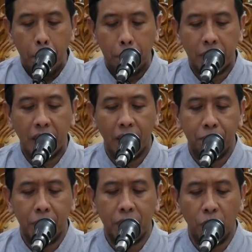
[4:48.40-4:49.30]
bisa
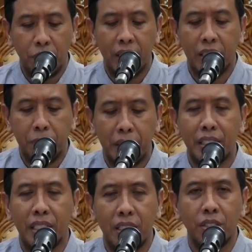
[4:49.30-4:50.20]
bersaudara
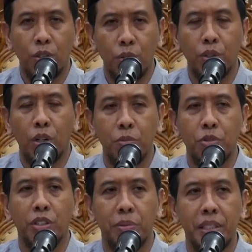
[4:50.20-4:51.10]
kepada seluruh kaum
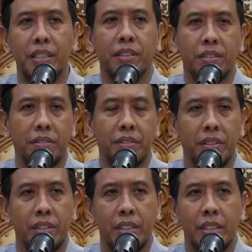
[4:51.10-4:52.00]
muslimin
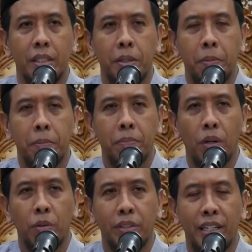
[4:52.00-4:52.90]

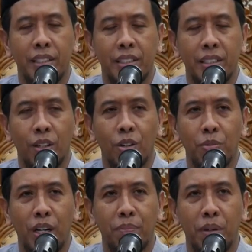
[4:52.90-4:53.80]
mau dari
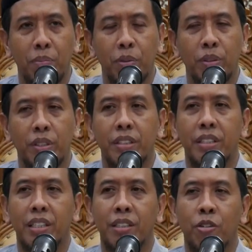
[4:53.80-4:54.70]
kelompok apapun
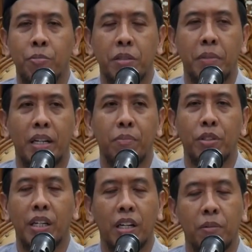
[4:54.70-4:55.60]
dari ormas
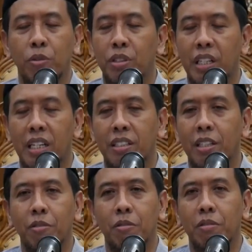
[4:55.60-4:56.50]
manapun alhamdulillah
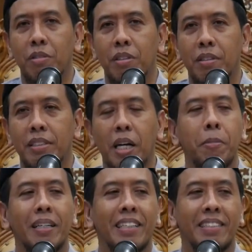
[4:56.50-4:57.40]
saya itu
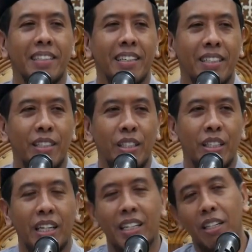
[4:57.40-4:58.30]
nyaman saja
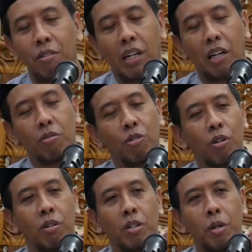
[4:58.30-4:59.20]
karena kalau
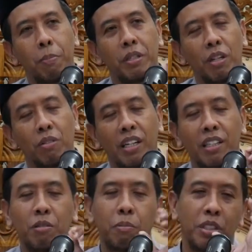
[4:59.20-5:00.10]
kalau
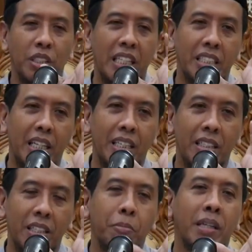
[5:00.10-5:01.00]
bersaudara itu mesti yang saya
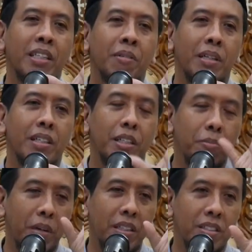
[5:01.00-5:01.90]
lihat imannya pak
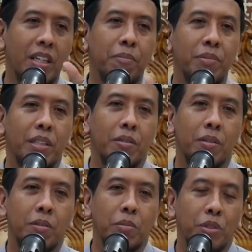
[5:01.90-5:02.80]
iman Islamnya
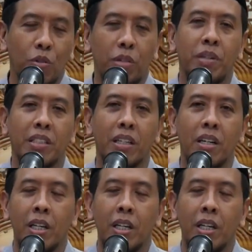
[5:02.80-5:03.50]
itu luar biasa